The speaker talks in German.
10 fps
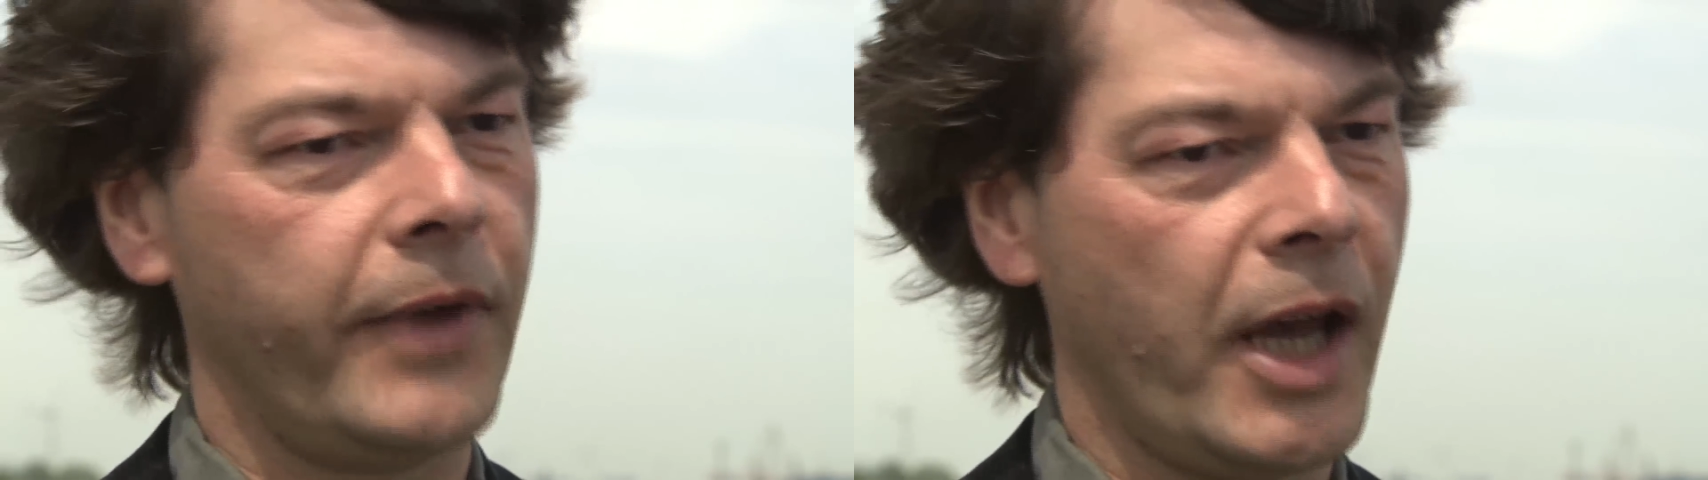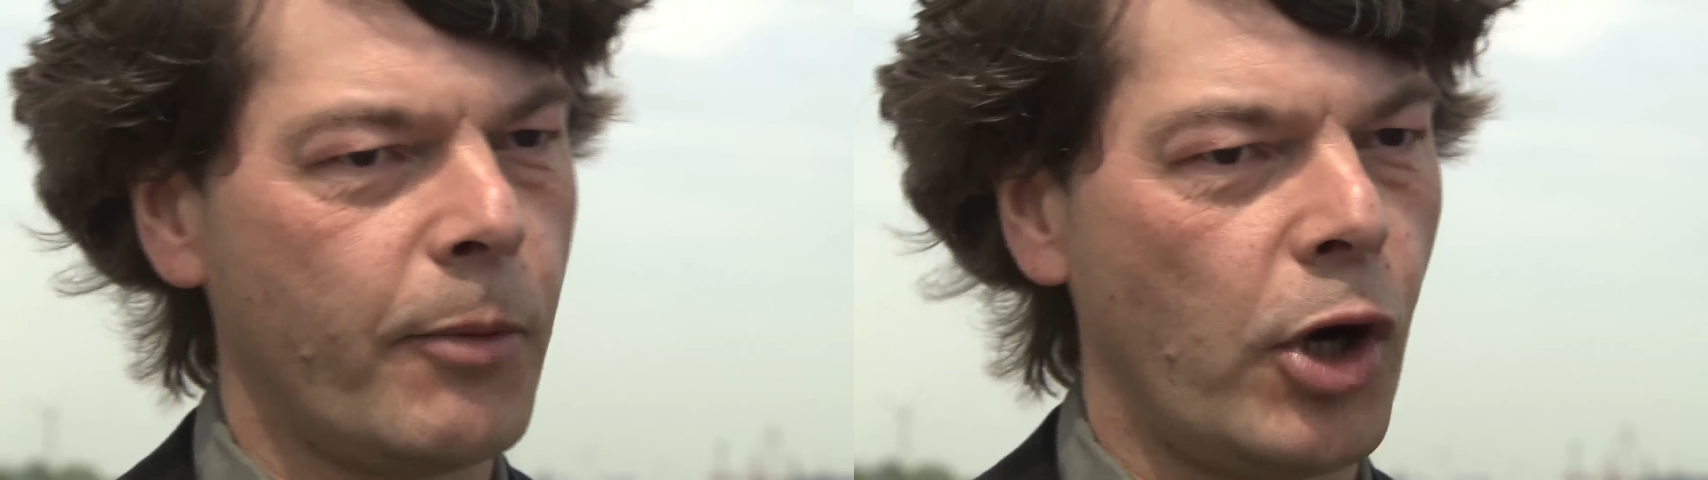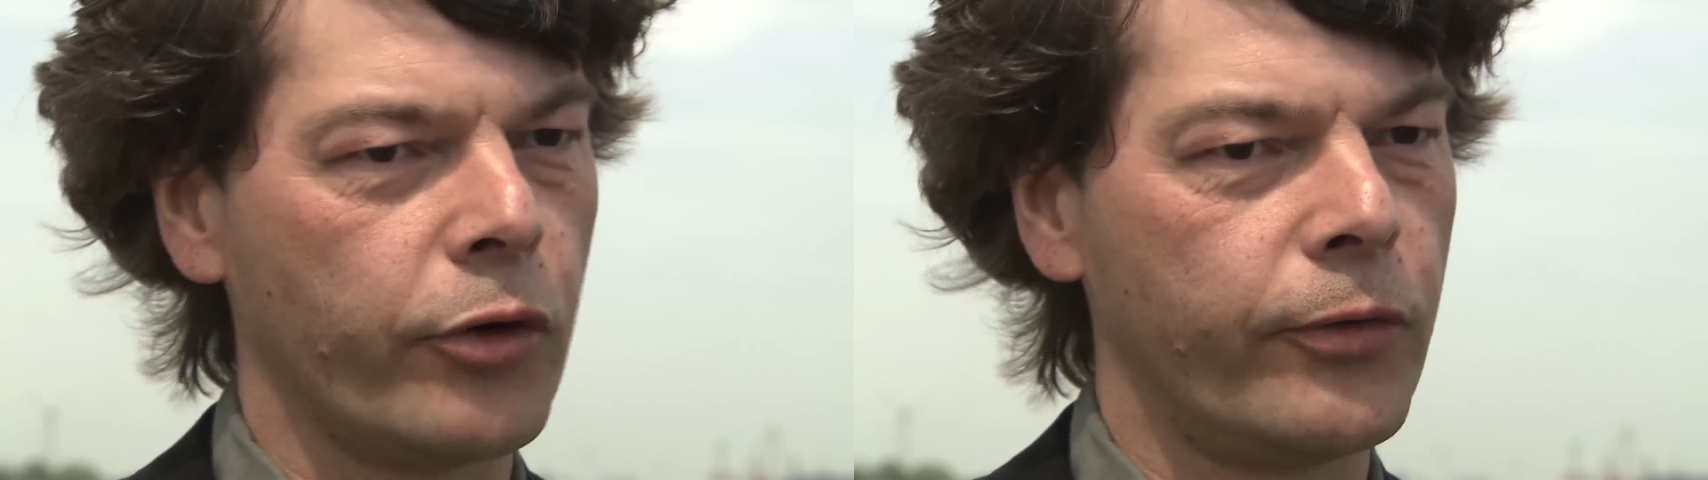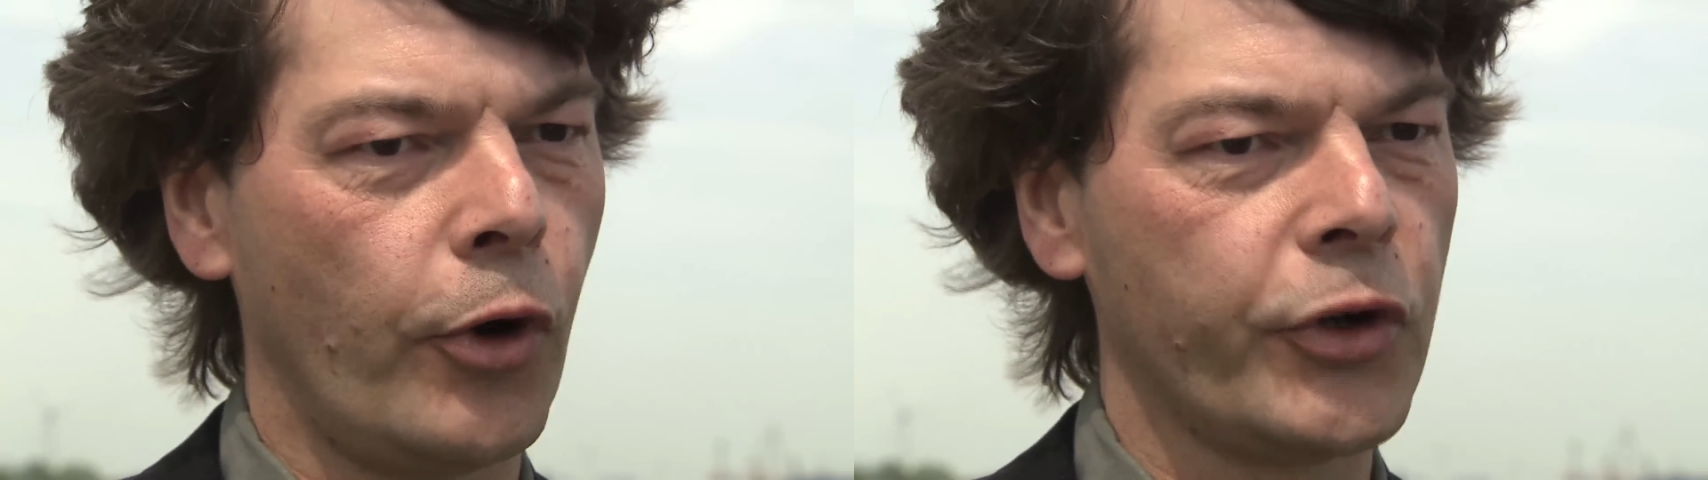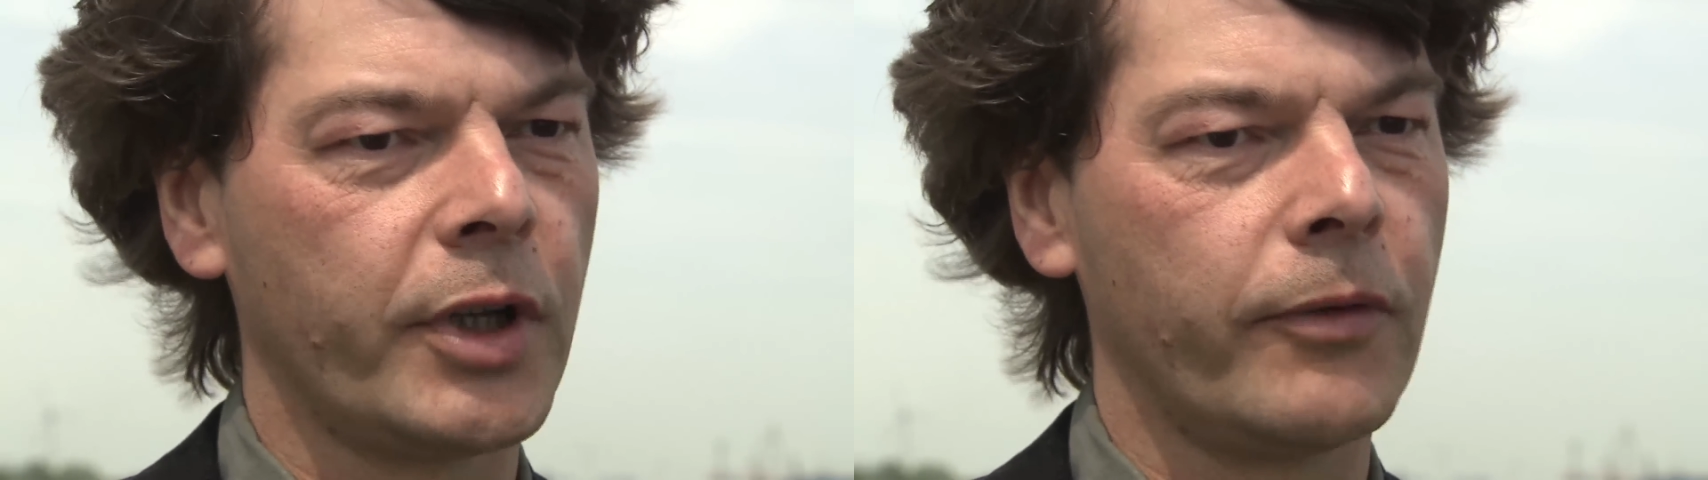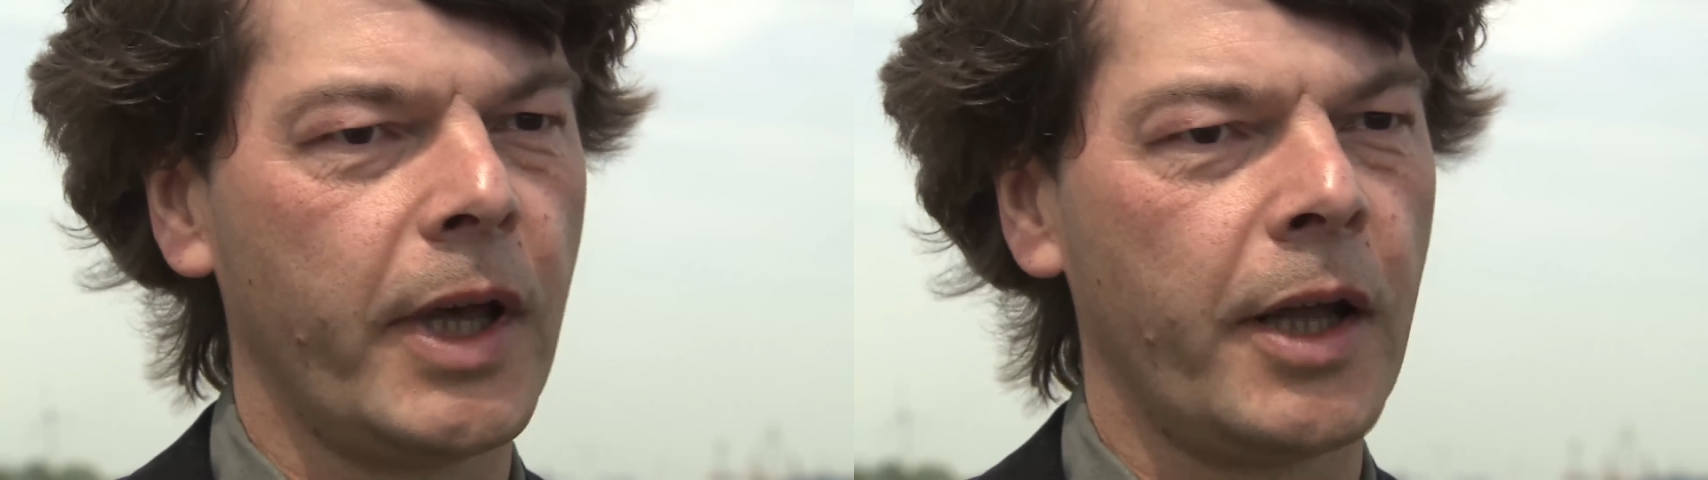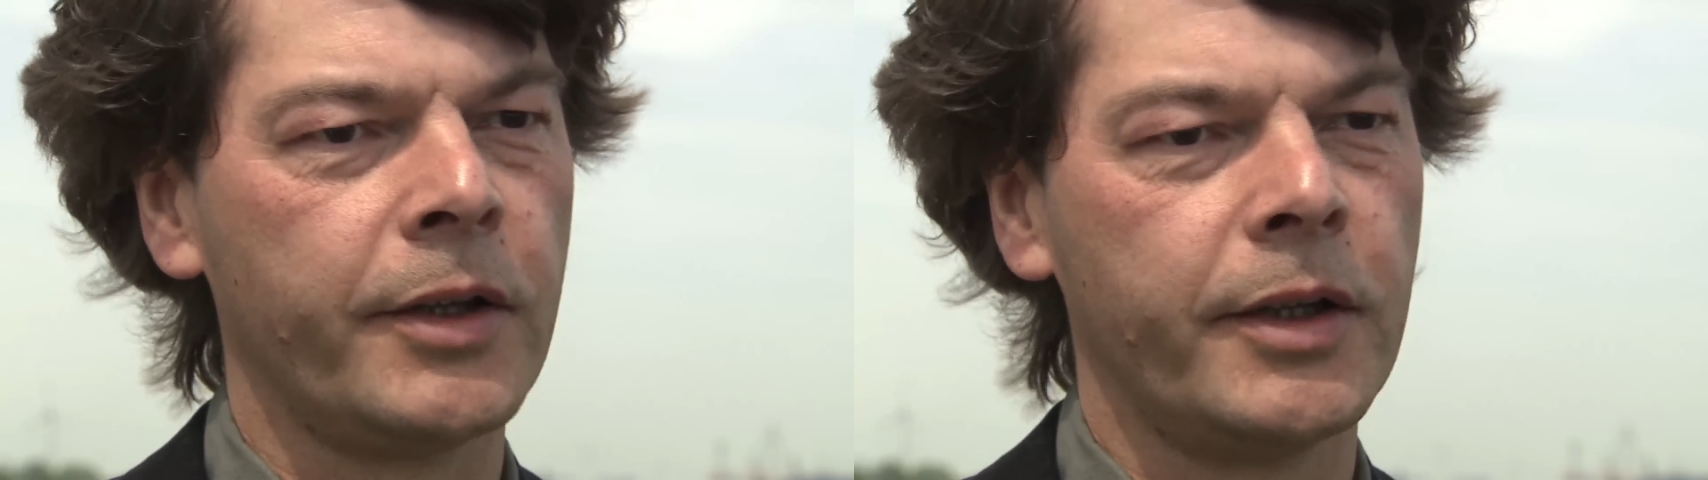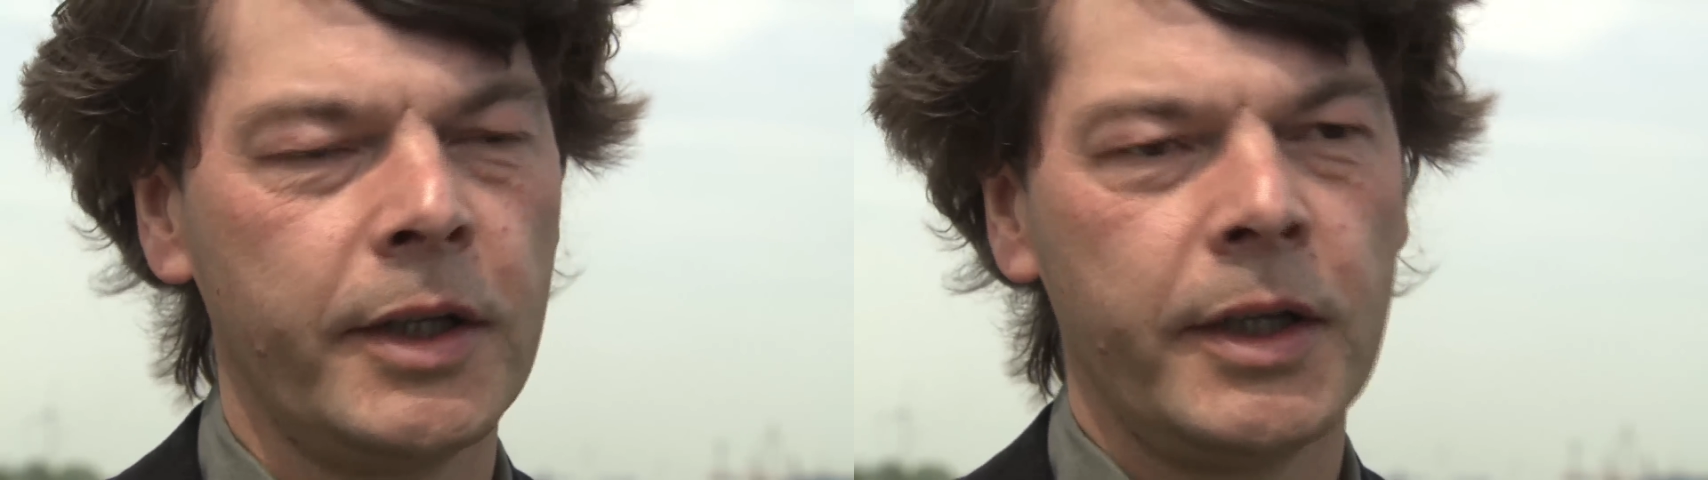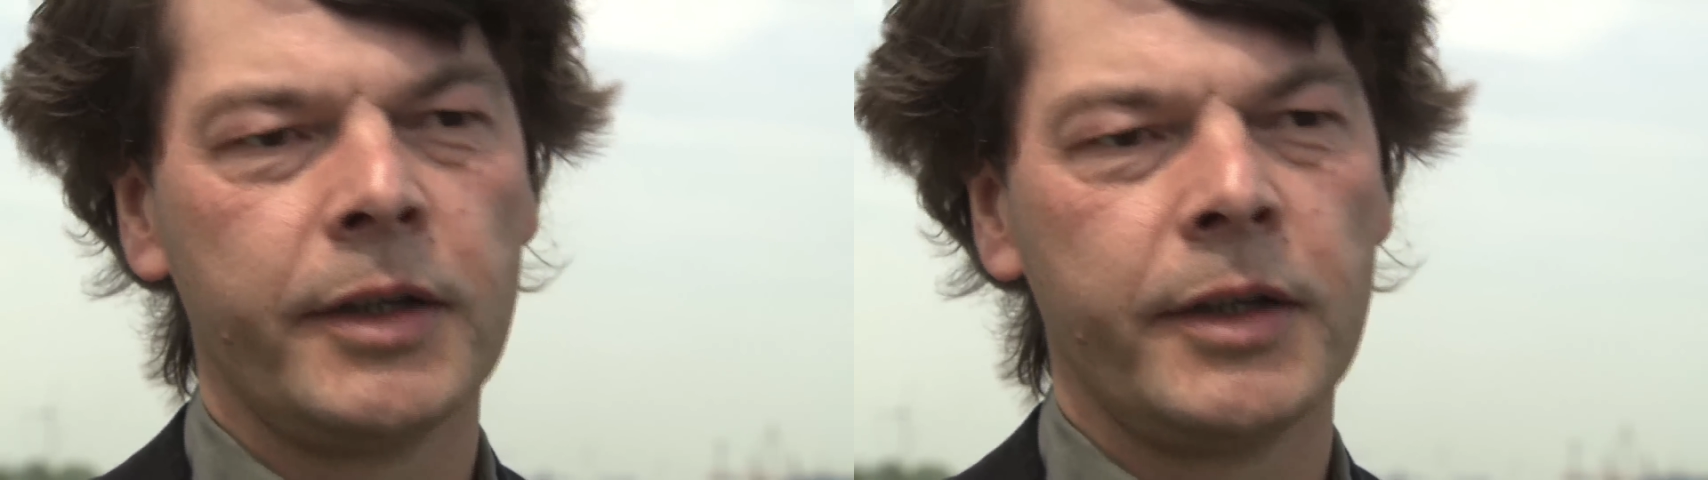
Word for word: wärmer und feuchter werden,